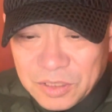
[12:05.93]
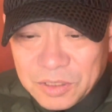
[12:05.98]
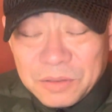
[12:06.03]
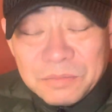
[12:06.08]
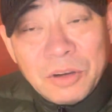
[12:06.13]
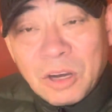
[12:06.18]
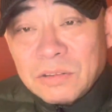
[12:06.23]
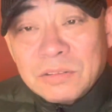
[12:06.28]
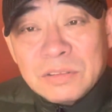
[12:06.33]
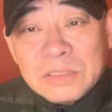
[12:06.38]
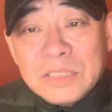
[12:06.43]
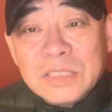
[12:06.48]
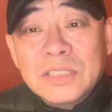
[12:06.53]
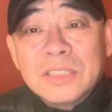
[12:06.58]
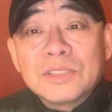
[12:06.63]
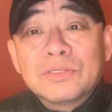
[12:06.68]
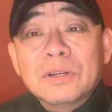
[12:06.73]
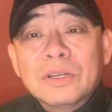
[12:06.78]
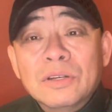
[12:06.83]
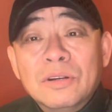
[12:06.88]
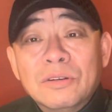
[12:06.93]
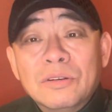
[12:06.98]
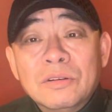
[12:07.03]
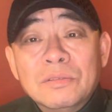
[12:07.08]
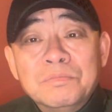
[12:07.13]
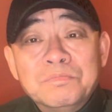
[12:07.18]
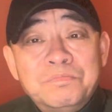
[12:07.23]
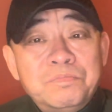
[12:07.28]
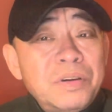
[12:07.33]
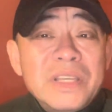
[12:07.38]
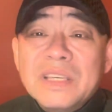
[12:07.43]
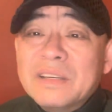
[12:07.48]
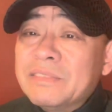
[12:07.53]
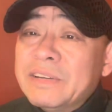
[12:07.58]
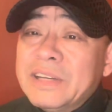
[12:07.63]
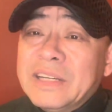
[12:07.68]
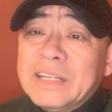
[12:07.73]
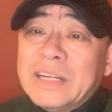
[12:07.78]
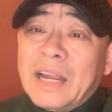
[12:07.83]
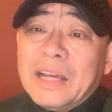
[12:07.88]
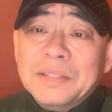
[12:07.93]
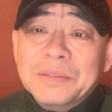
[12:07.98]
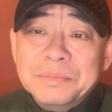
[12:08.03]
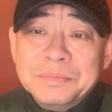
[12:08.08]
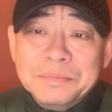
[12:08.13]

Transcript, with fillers: 毛主席听说以后不以为然，